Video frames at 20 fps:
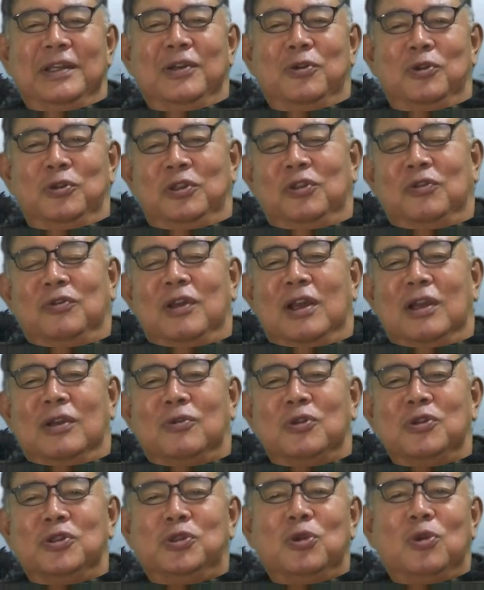本日は
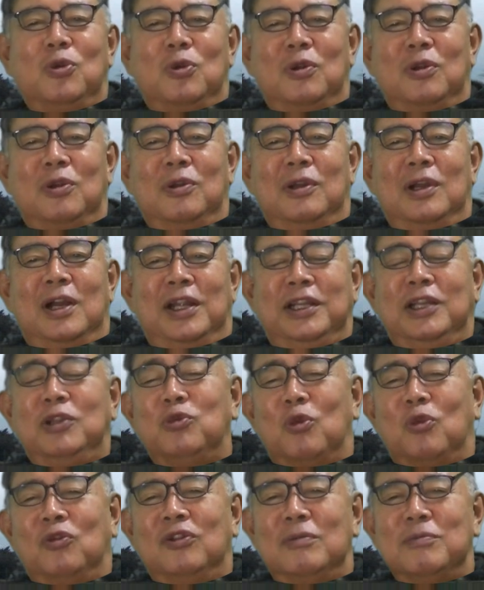ご視聴ありが
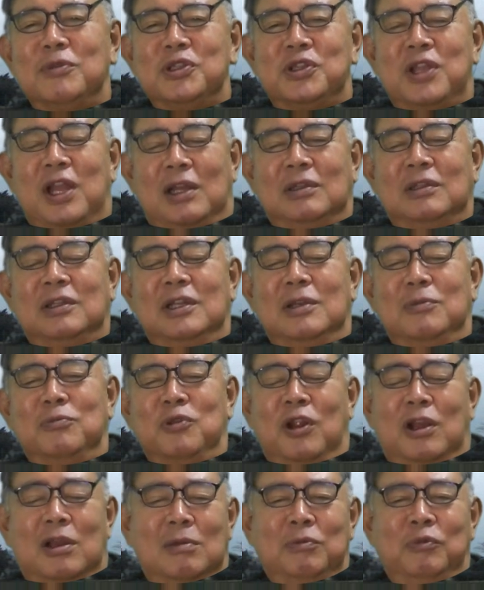とうございました。
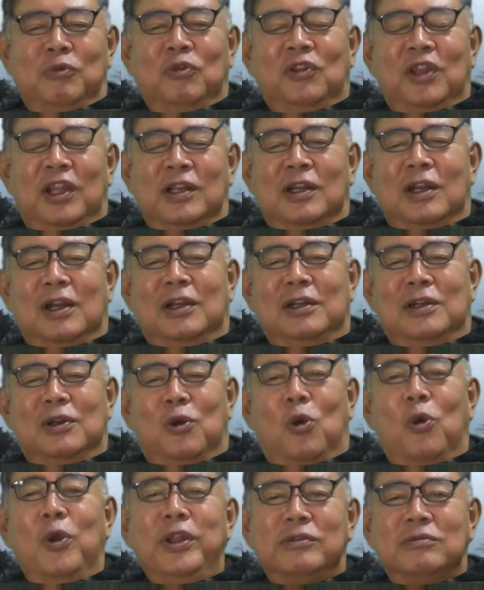村上無線が
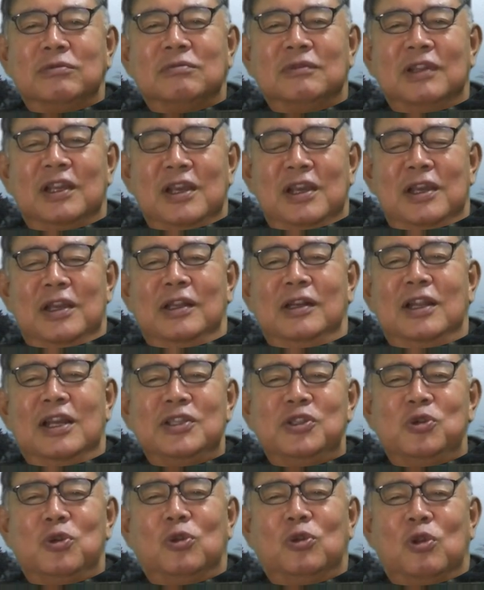吠える。
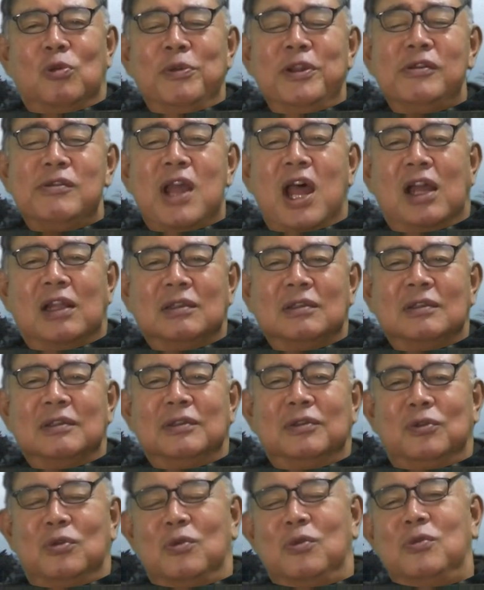ラジオを止めるな
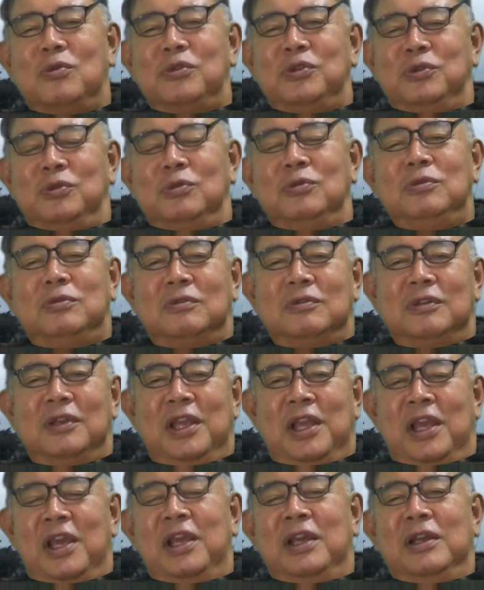という、
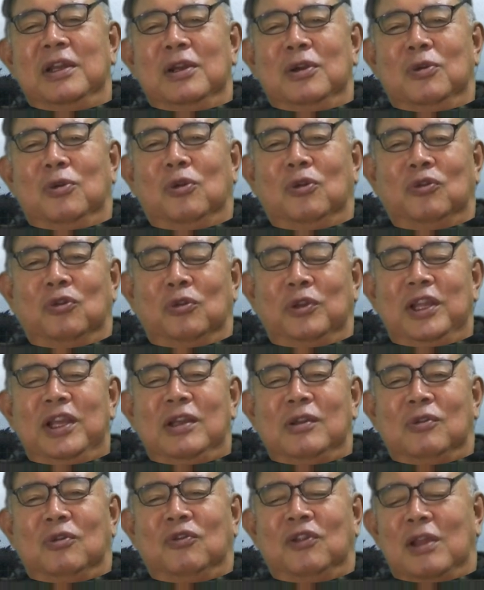えー放送で
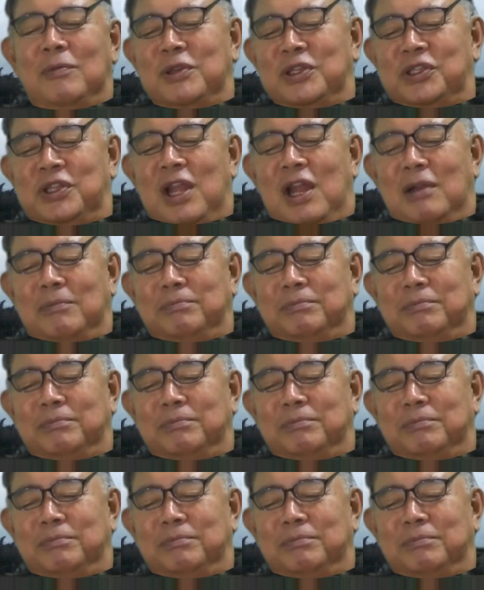ございました。